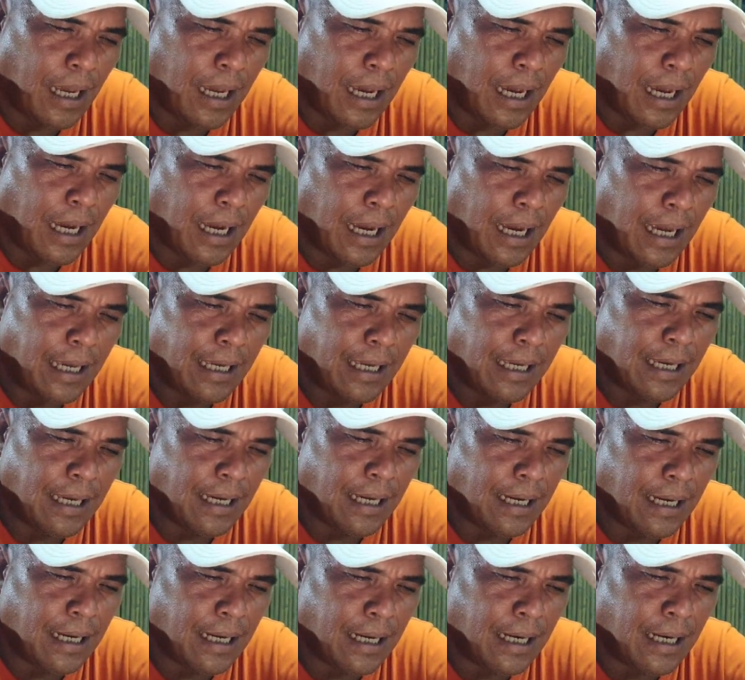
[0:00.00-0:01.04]
Kay
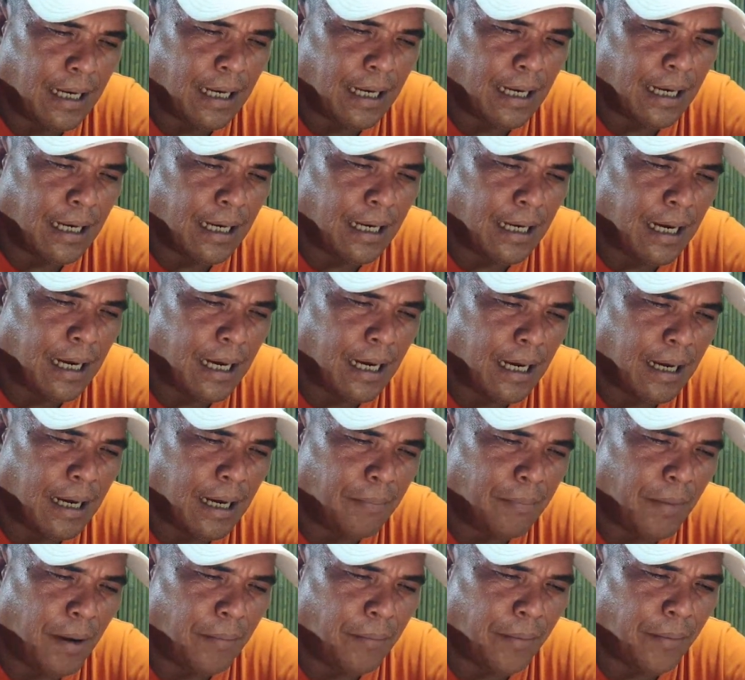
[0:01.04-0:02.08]
uh,
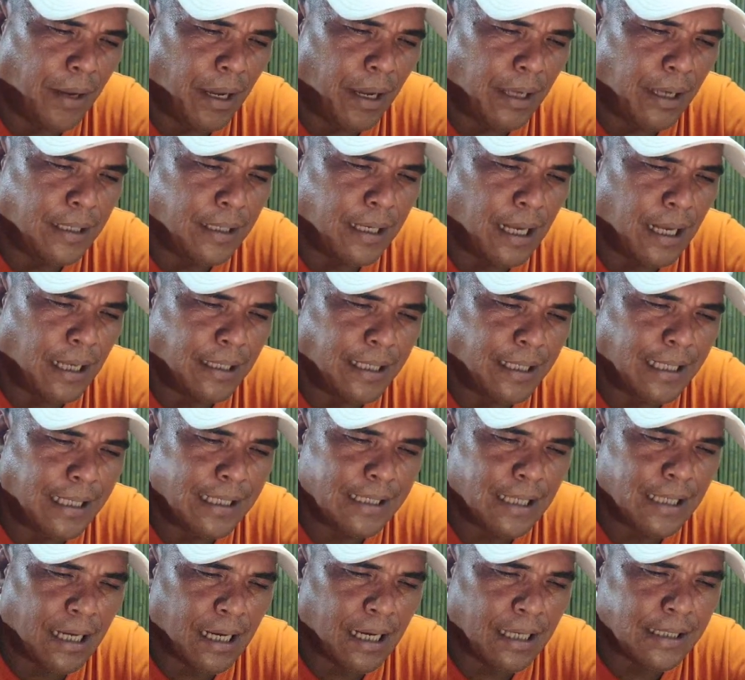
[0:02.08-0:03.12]
Ma'am Edna
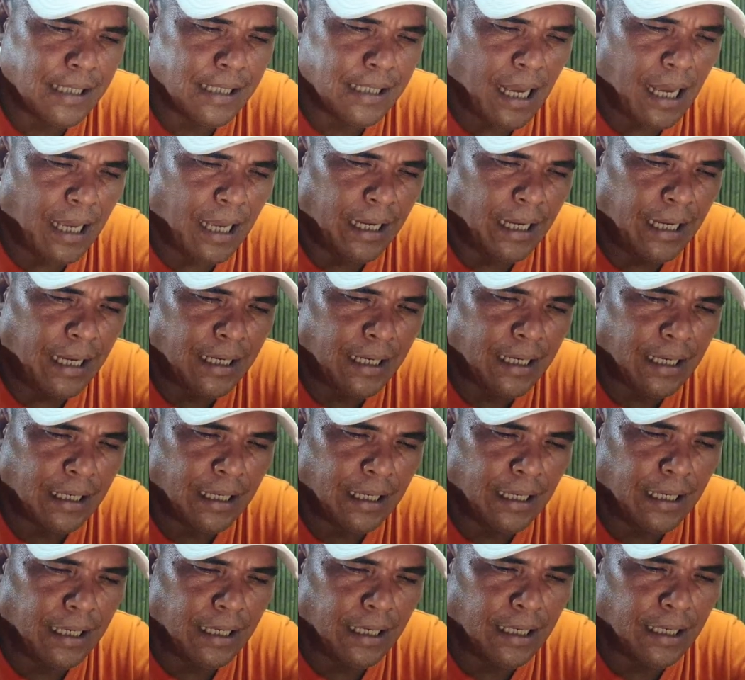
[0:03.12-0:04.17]
Disa Kasahi,
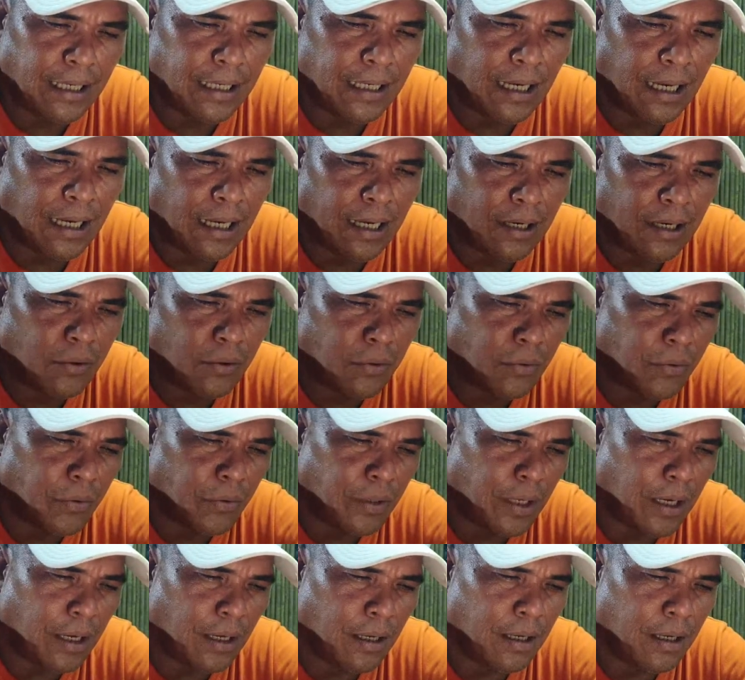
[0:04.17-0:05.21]
nakikinig lang ako
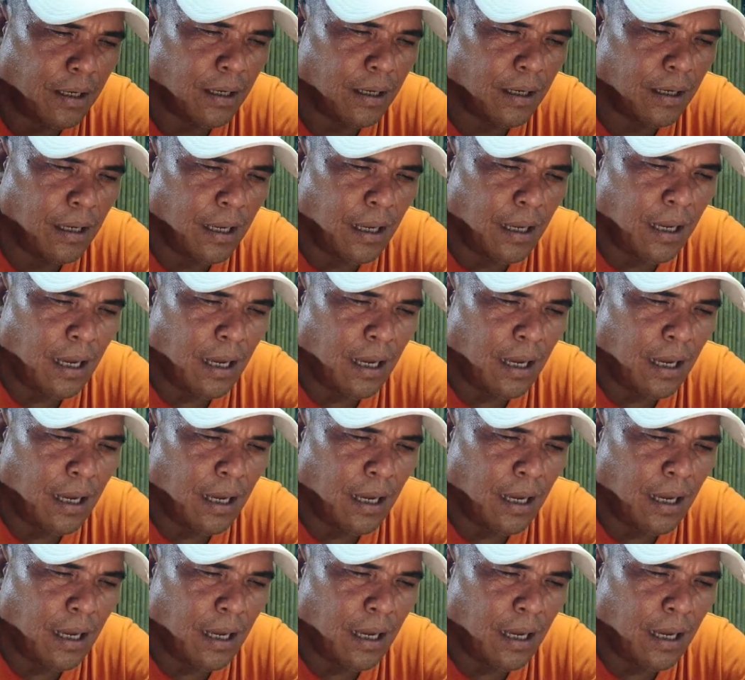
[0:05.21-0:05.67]
kuya. Oh,